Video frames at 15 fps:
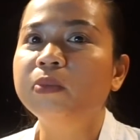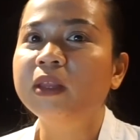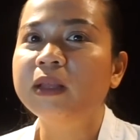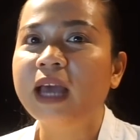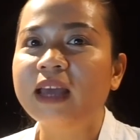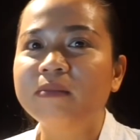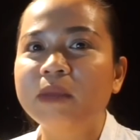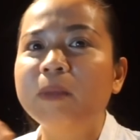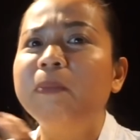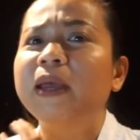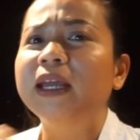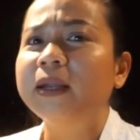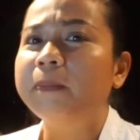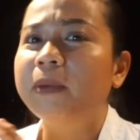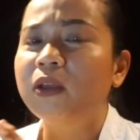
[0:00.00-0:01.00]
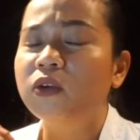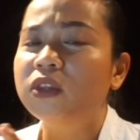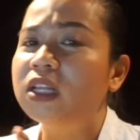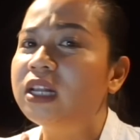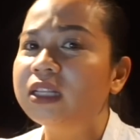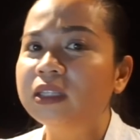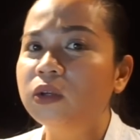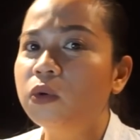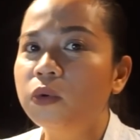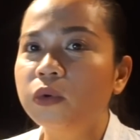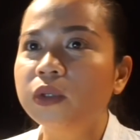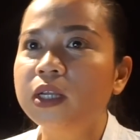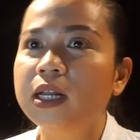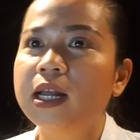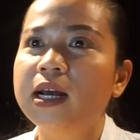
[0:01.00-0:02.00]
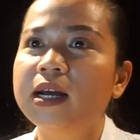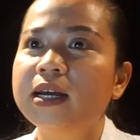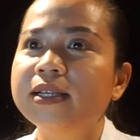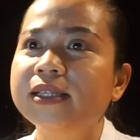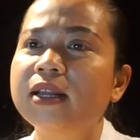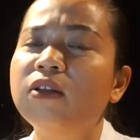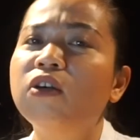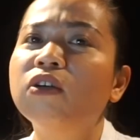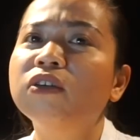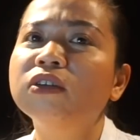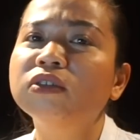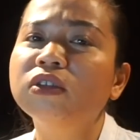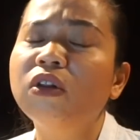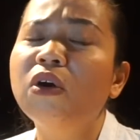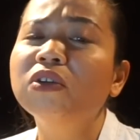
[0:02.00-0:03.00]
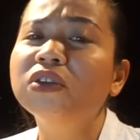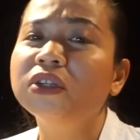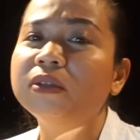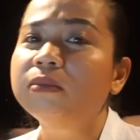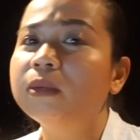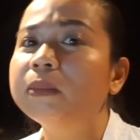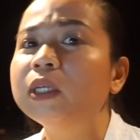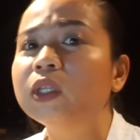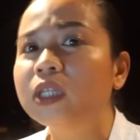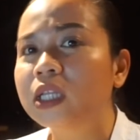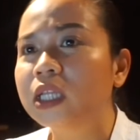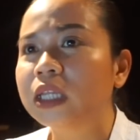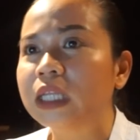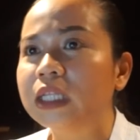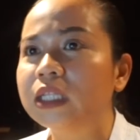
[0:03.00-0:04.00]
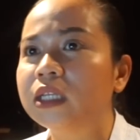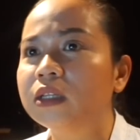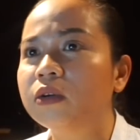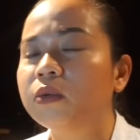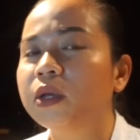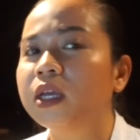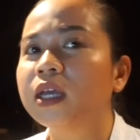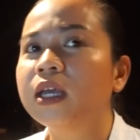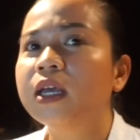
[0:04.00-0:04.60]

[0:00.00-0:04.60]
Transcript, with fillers: Kahit may pera pa yon let go ko na lang. Kasi long, long term naman yung tinitignan ko eh.